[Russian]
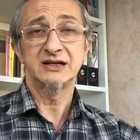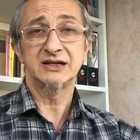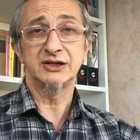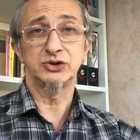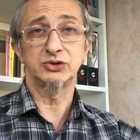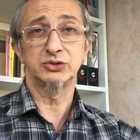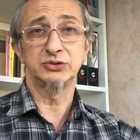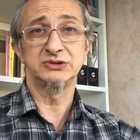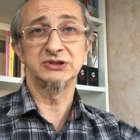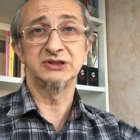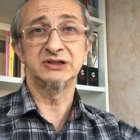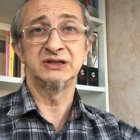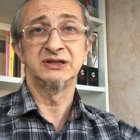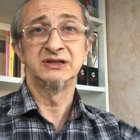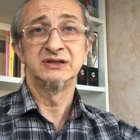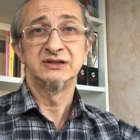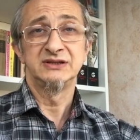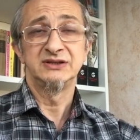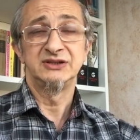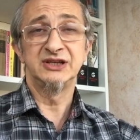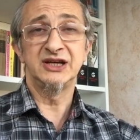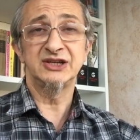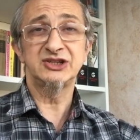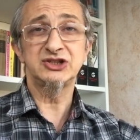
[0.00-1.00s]
которые
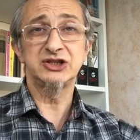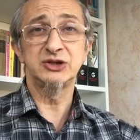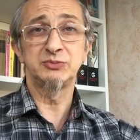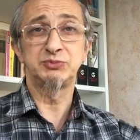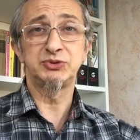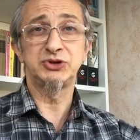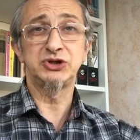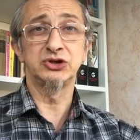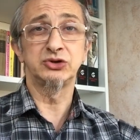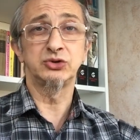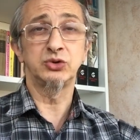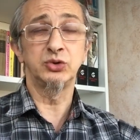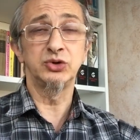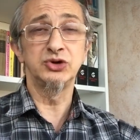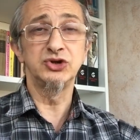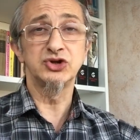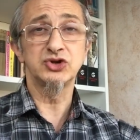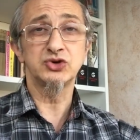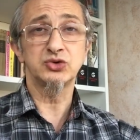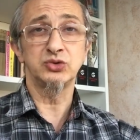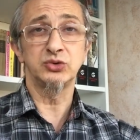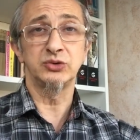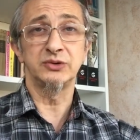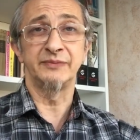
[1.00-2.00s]
начали
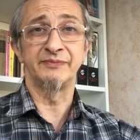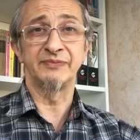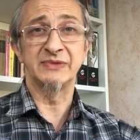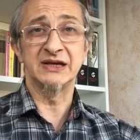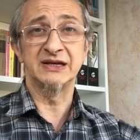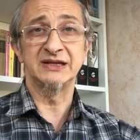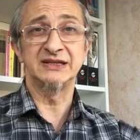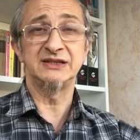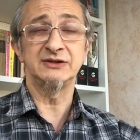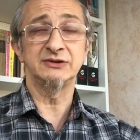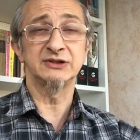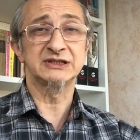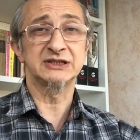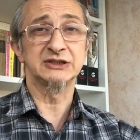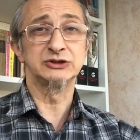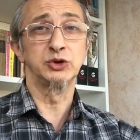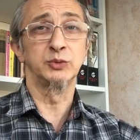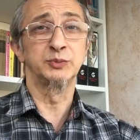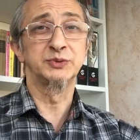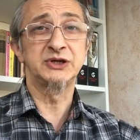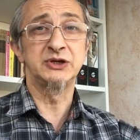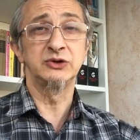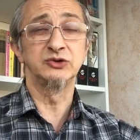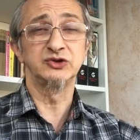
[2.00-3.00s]
потихонечку э, делать
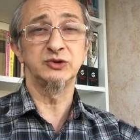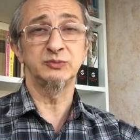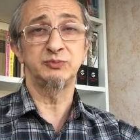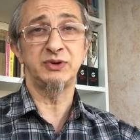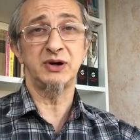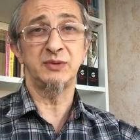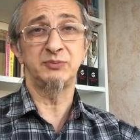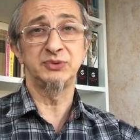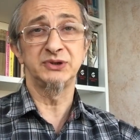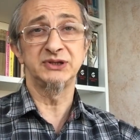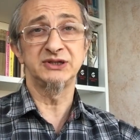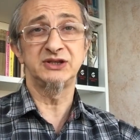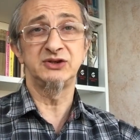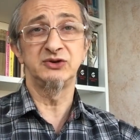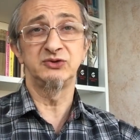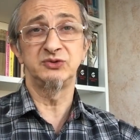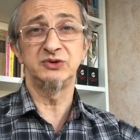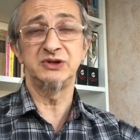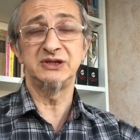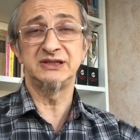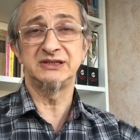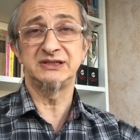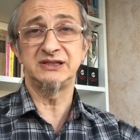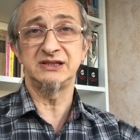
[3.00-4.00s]
робкие уже попытки
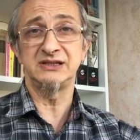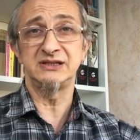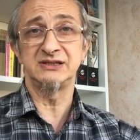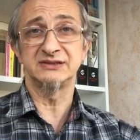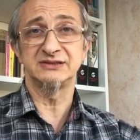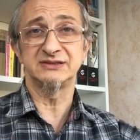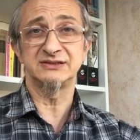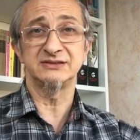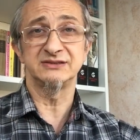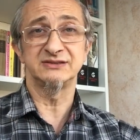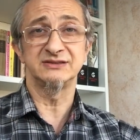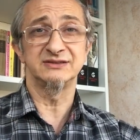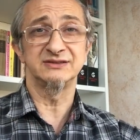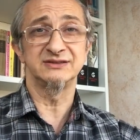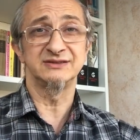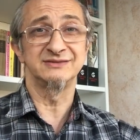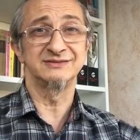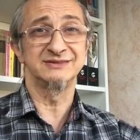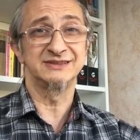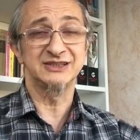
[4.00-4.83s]
выйти из э,